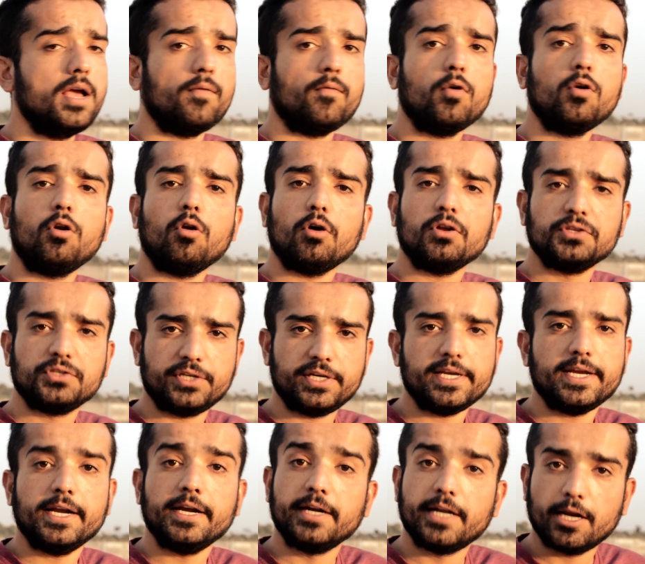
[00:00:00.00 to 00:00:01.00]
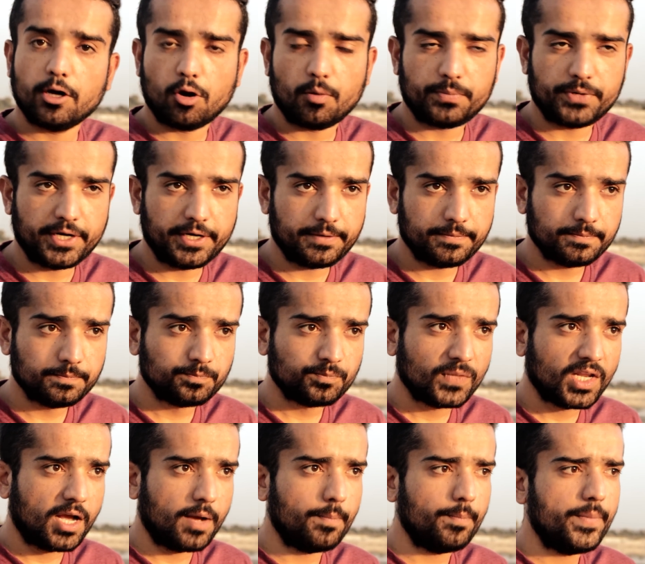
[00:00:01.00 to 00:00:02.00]
वो लॉन्च की इंटेल ऑप्टेन
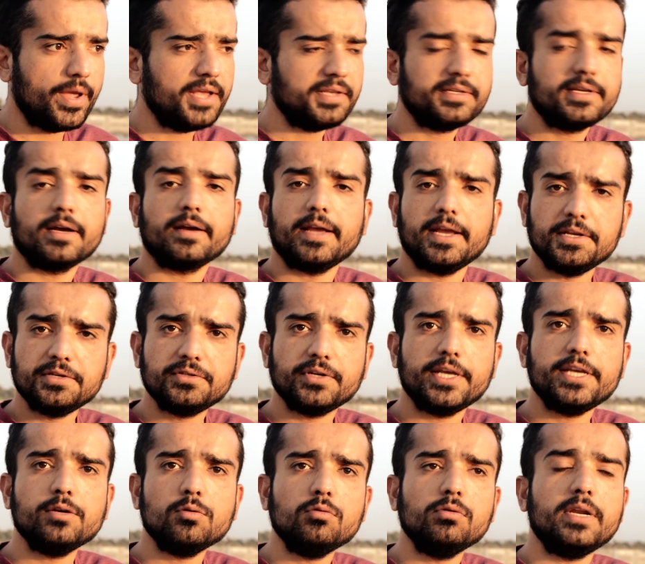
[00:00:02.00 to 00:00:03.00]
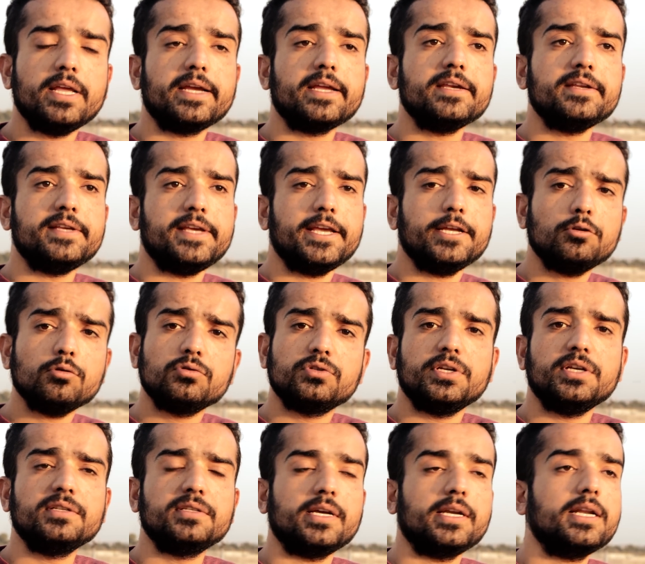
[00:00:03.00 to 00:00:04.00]
अब मैं इसके अगेंस्ट नहीं हूँ लेकिन ये जो
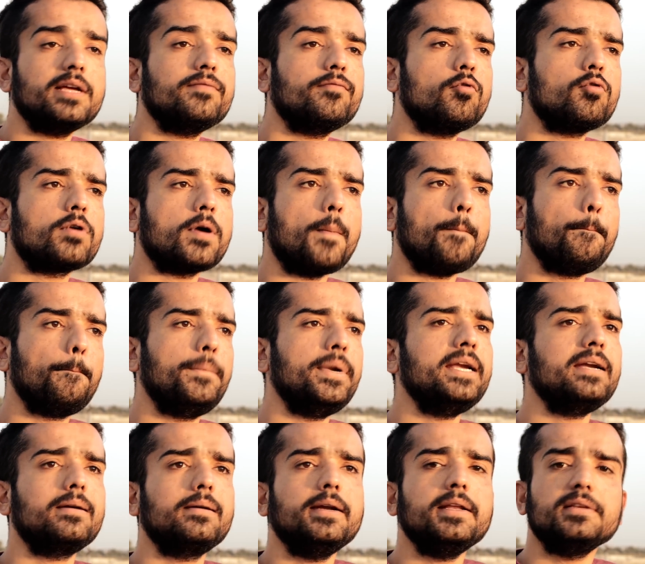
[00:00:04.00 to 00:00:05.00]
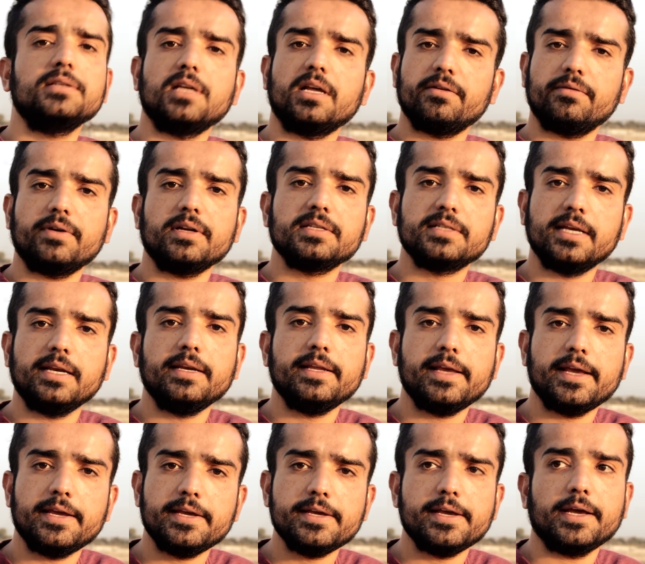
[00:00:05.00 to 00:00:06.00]
चीज़ है ना वो कम्प्लीटली सर्वर्स के
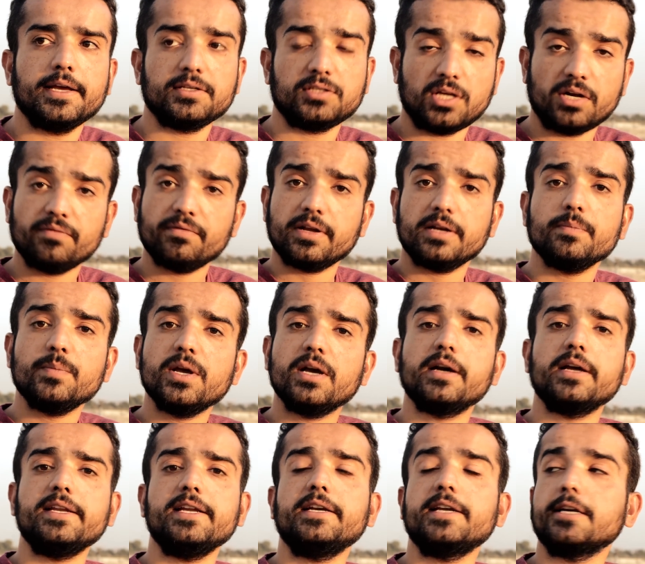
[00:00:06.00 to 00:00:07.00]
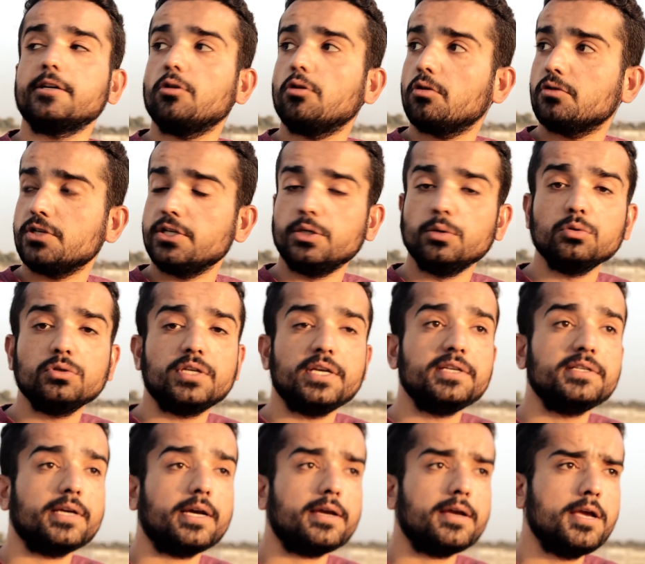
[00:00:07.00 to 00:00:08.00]
लिए ही है सर्वर में अगर ये टेक्नोलॉजी यूज़
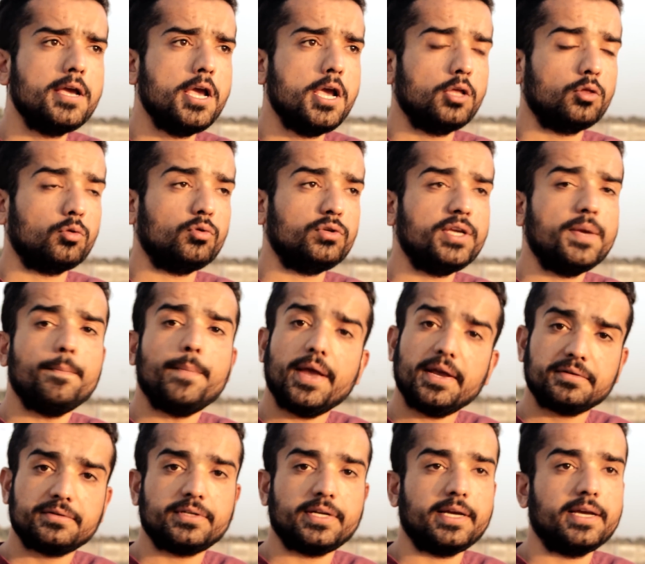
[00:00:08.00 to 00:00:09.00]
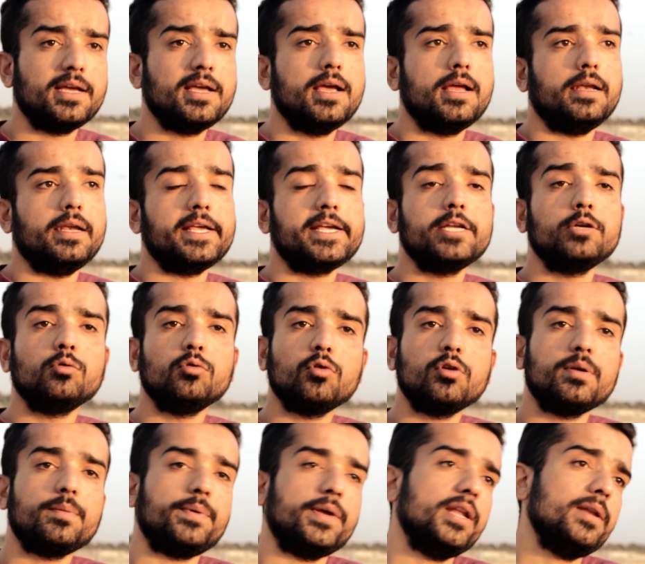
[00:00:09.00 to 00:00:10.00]
की जाए तो ये बेस्ट है लेकिन
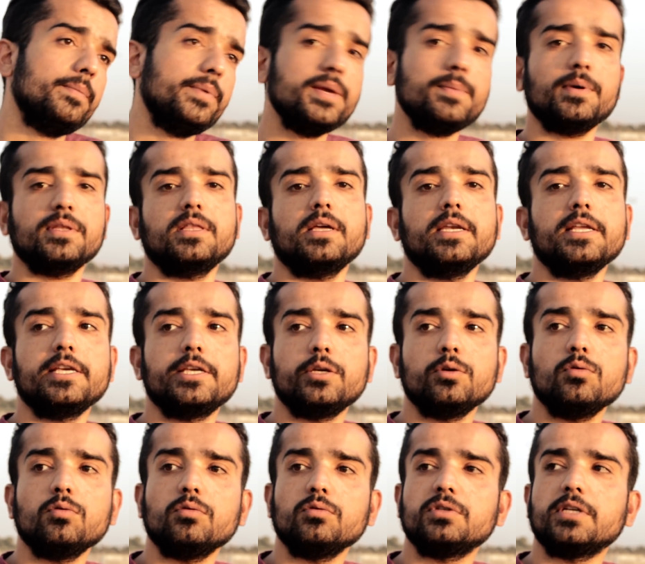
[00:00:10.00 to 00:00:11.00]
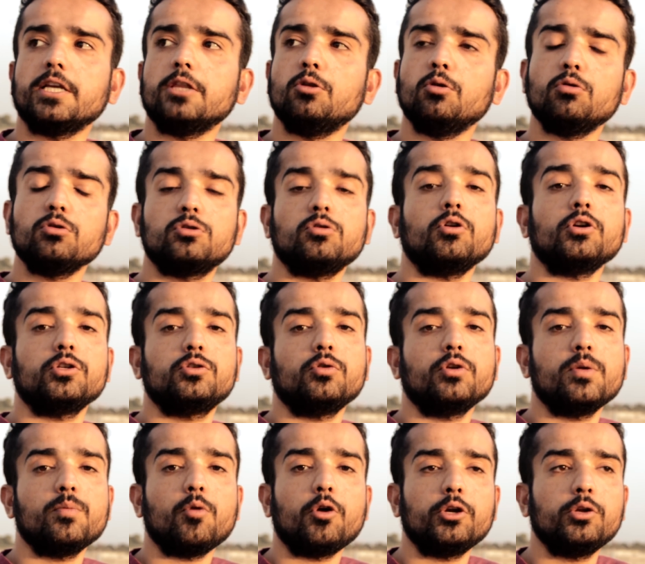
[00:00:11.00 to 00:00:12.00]
उन्होंने फिर भी पता नहीं क्यों उसके दो छोटे
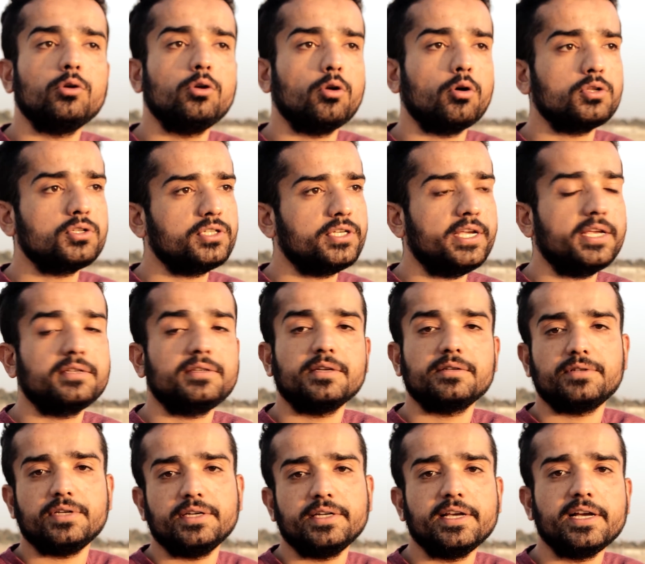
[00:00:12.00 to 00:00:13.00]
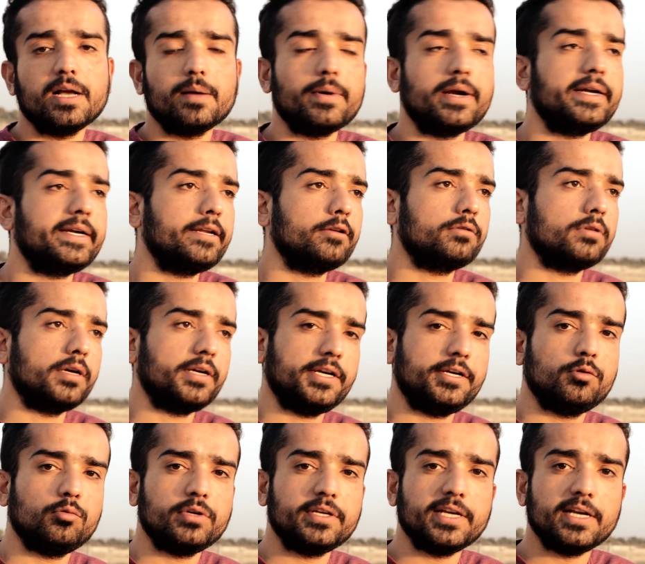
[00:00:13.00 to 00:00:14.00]
छोटे मॉड्यूल लॉन्च किए सिक्सटीन गीगाबाइट के थर्टी
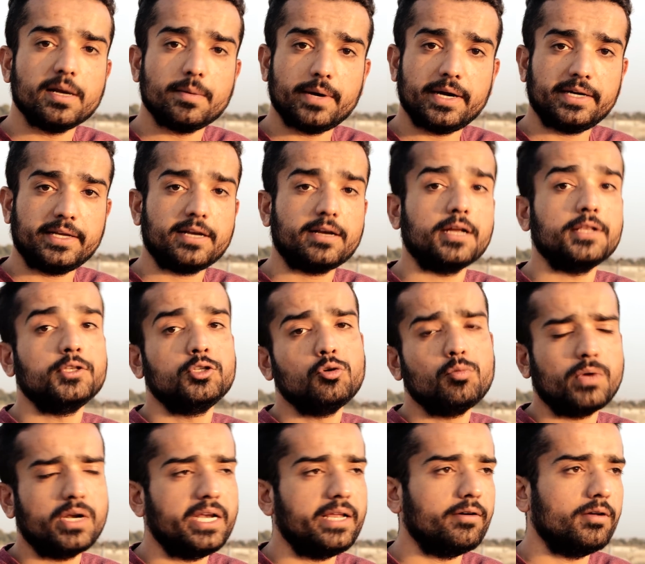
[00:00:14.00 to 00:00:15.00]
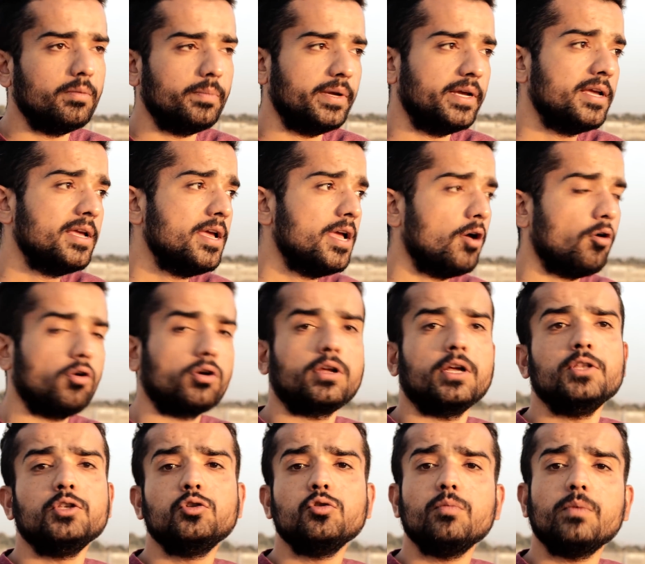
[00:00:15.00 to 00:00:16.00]
टू बाइट के कंज्यूमर लेवल पर और
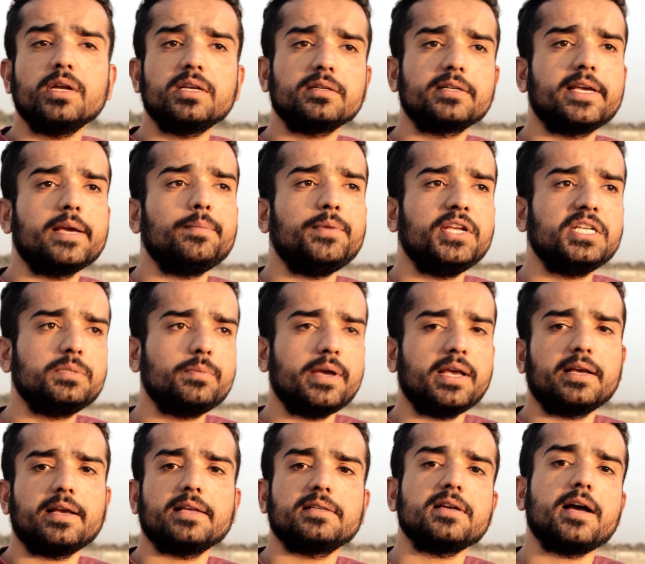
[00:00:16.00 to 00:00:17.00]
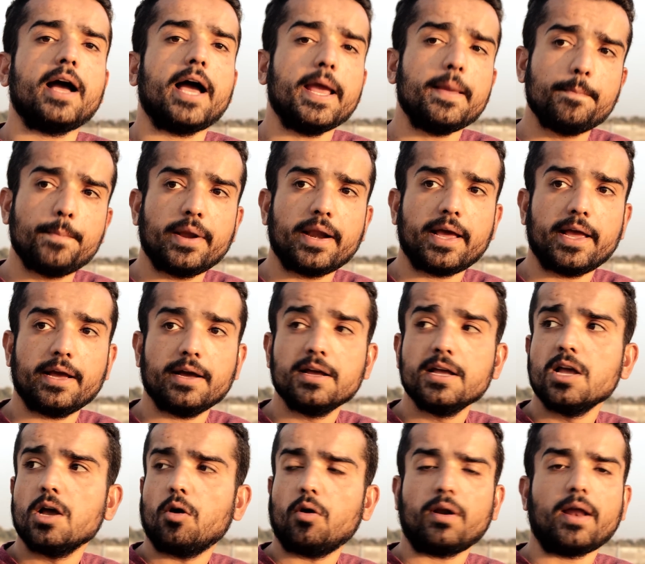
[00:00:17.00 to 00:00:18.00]
कंज्यूमर के बीच में एक ऐसा हाइप बनाया
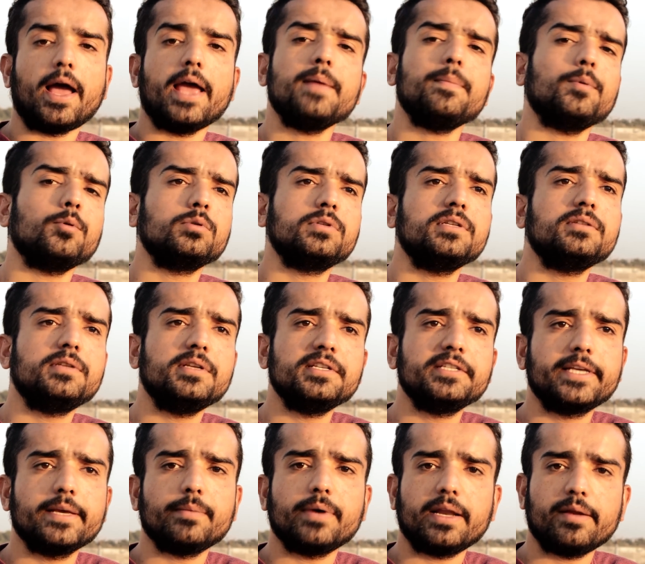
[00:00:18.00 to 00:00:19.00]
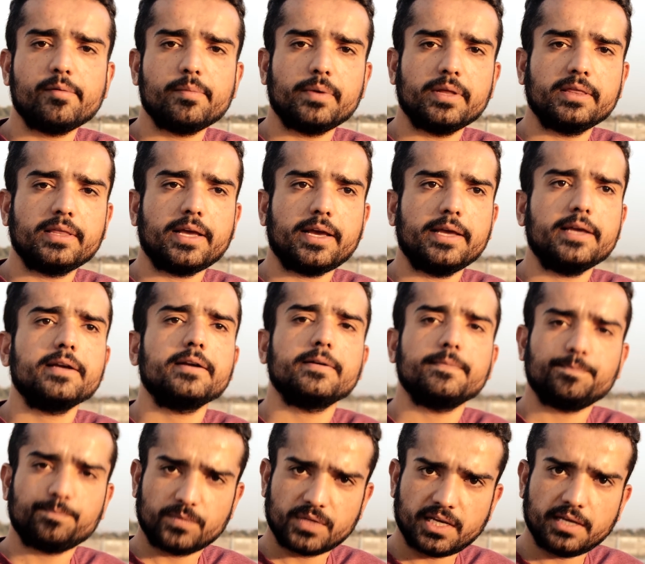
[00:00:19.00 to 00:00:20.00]
और हाइप उसी चीज़ के बारे में बनता है
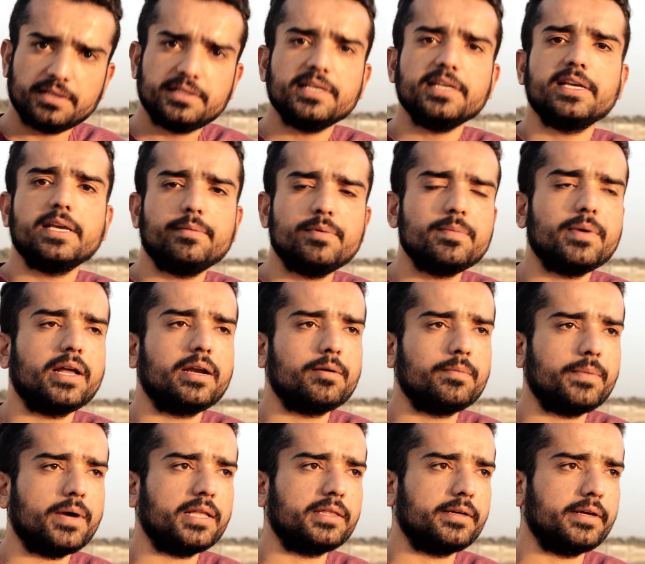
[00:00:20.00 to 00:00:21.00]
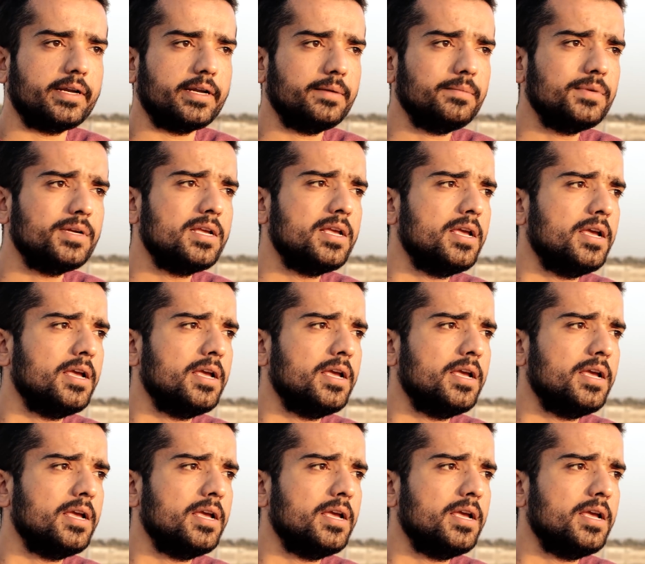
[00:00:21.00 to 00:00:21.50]
किसी की भी बारे में बात करें हम